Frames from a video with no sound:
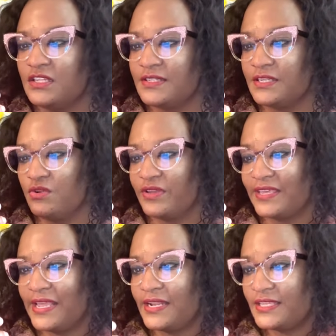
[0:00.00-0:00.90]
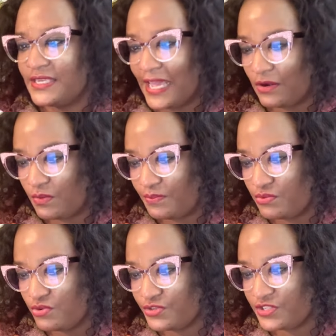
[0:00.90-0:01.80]
c'est lequel qui a le
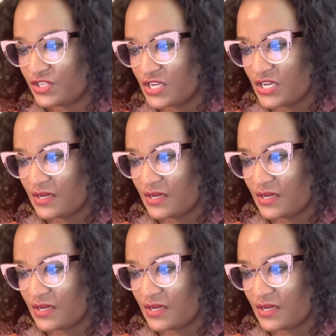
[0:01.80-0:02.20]
plus.